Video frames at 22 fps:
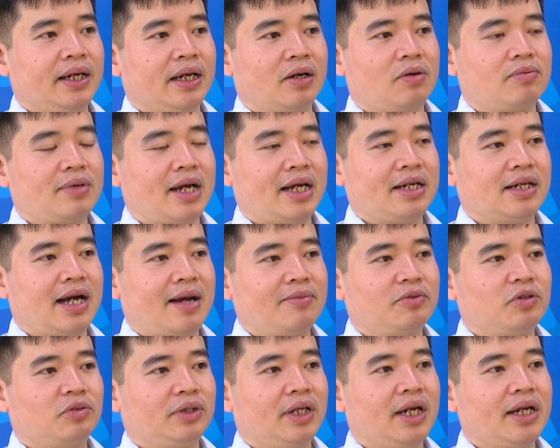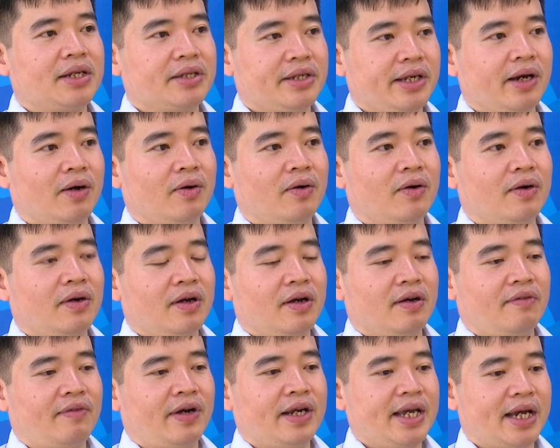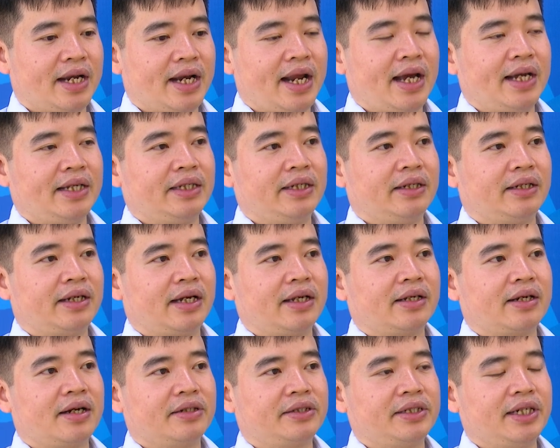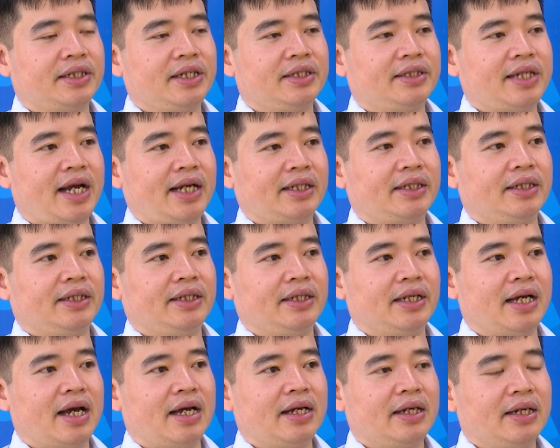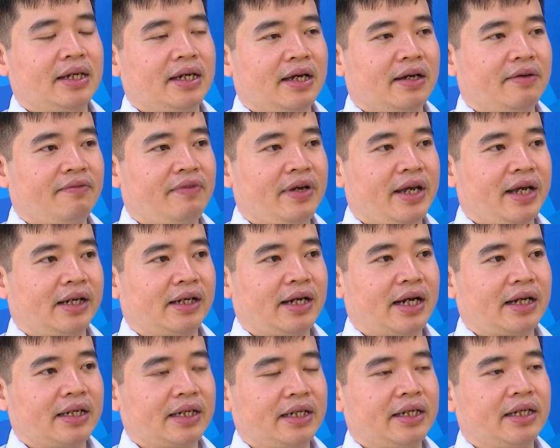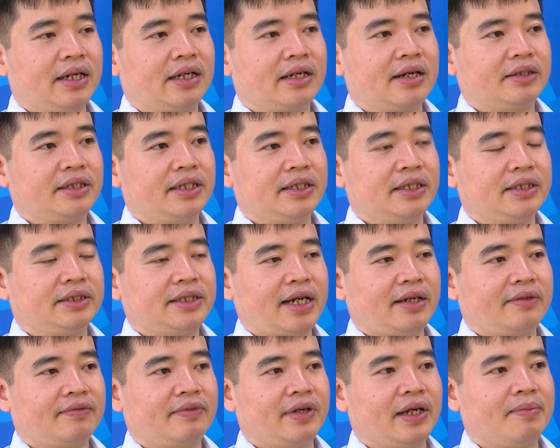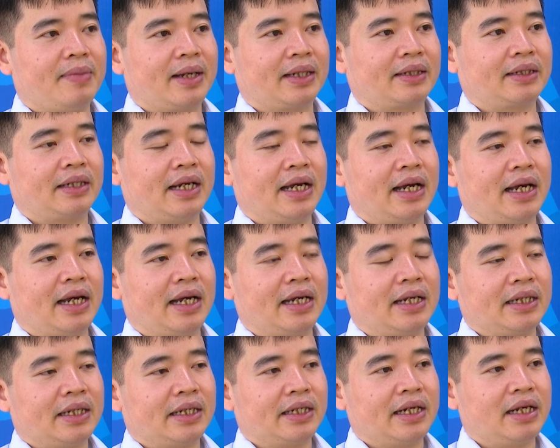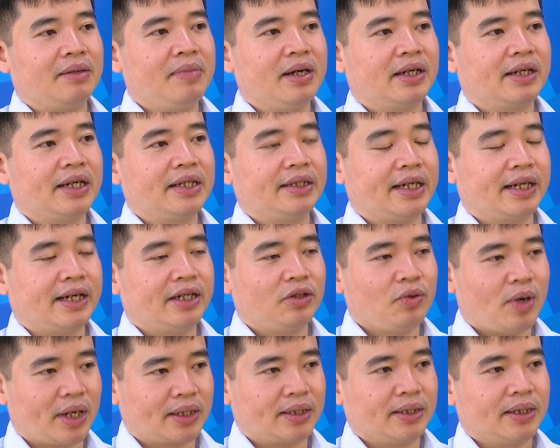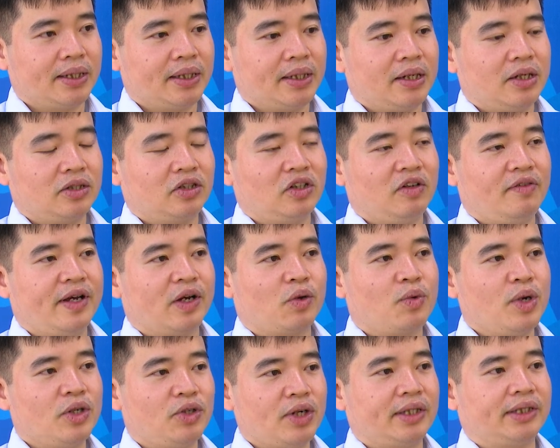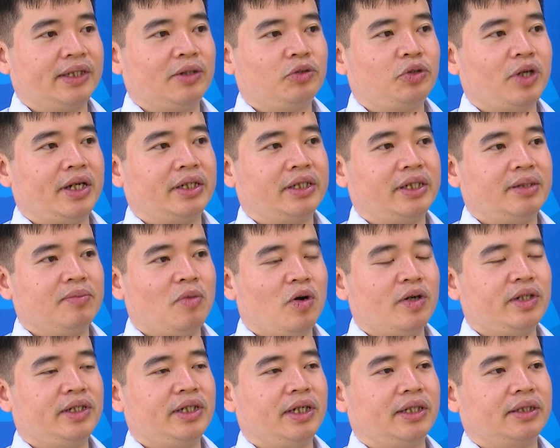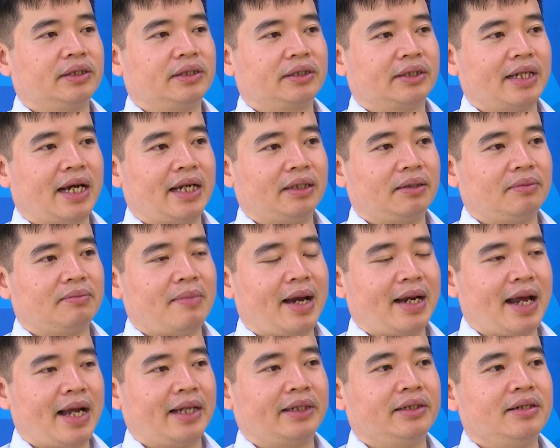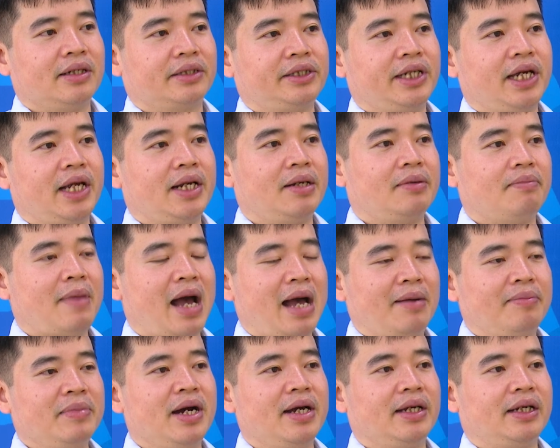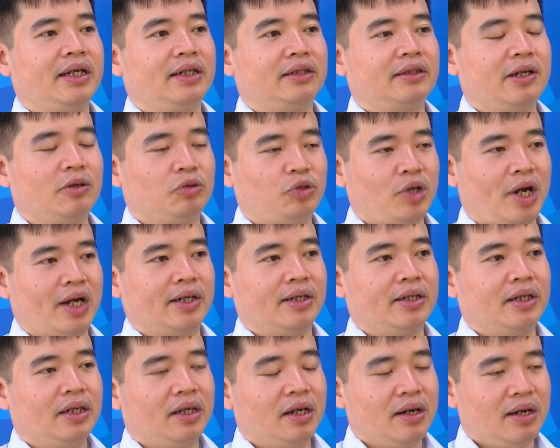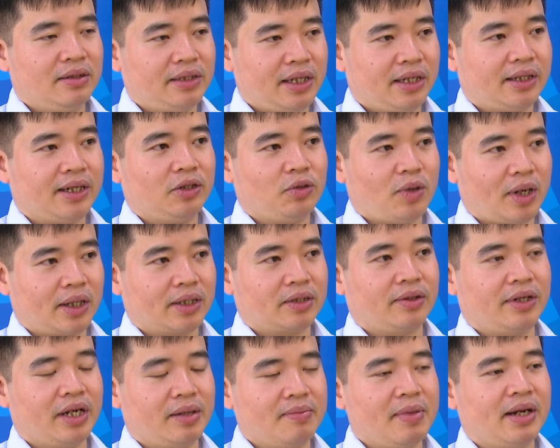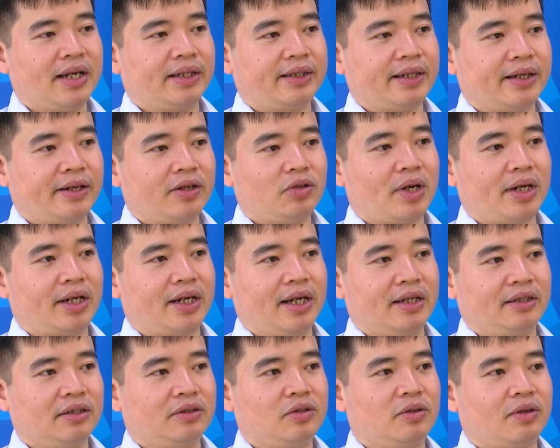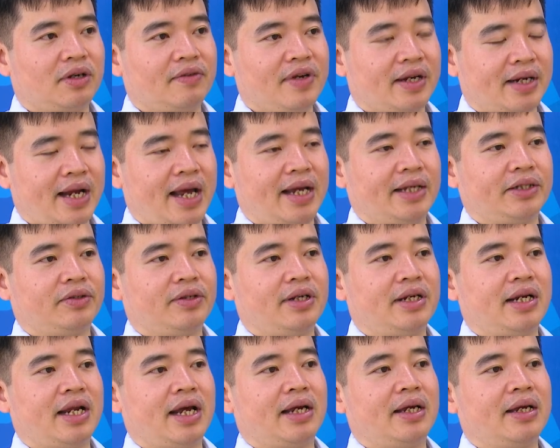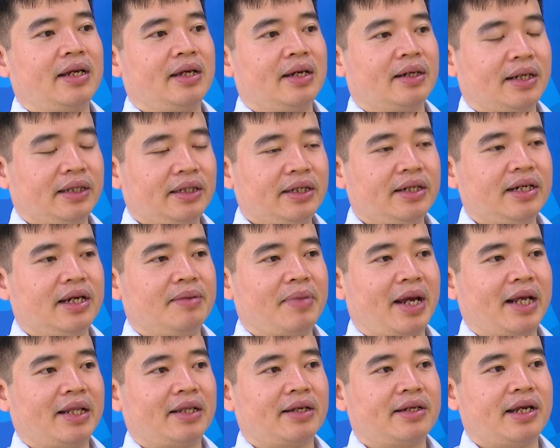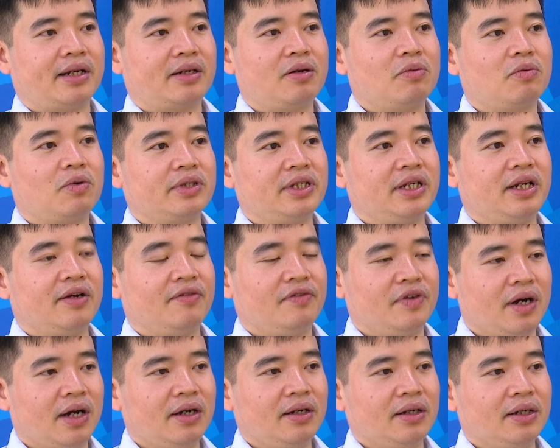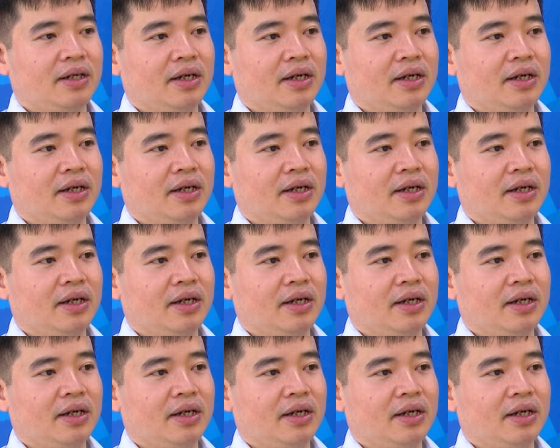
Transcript: cũng đã được áp dụng rất là nhiều. Và hiện nay thì cái cơ chế chính sách thì về các cái cơ chế chính sách về mặt à, định mức kinh tế kỹ thuật, rồi về quy chuẩn tiêu chuẩn thì Bộ Xây dựng đã ban hành được trên ba mươi các tiêu chuẩn, hướng dẫn kỹ thuật, rồi định mức kinh tế kỹ thuật để sử dụng cái việc này, cho nên là đến thời điểm này thực hiện không có gì là vướng.